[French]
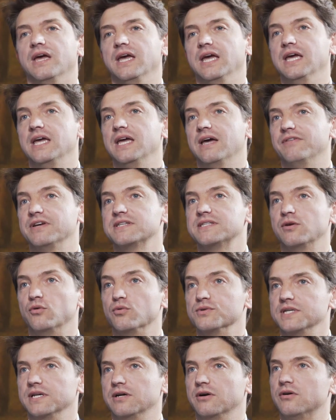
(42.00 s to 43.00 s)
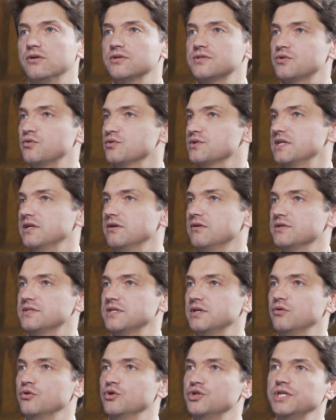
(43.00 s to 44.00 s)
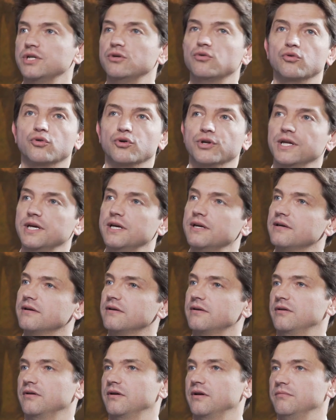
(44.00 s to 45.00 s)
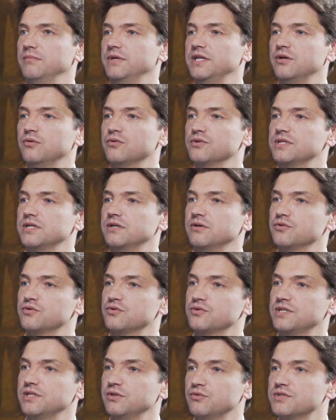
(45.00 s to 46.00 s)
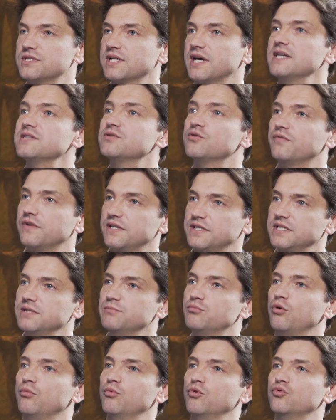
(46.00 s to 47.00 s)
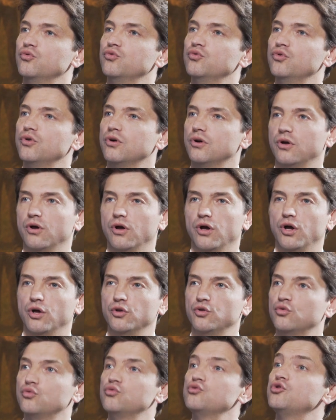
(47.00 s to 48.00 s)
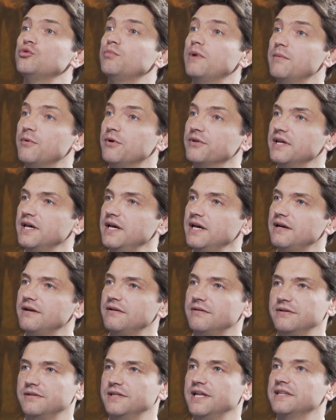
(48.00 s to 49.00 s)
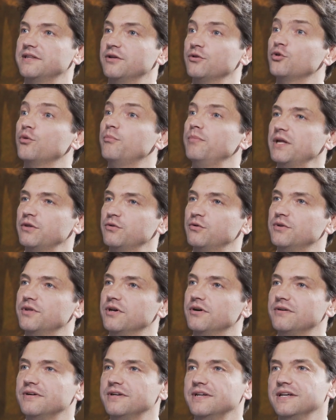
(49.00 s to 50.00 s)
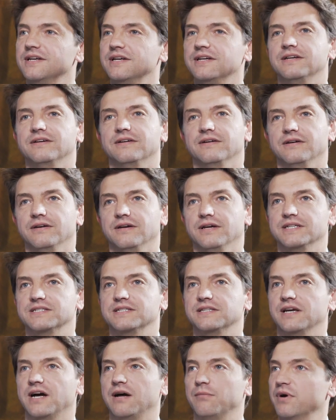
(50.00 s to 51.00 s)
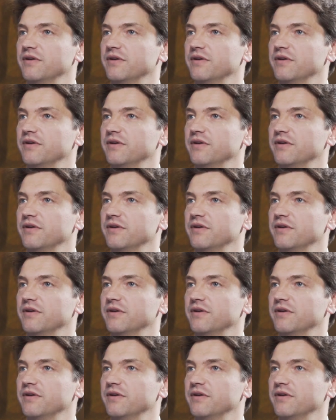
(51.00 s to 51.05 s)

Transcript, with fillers: Et avec ses conséquences, conséquences écologiques qu'on connaît, mais des conséquences aussi de stress, de fatigue pour beaucoup, mhm. de coûts supplémentaires, d'attente, de perte de temps, etc.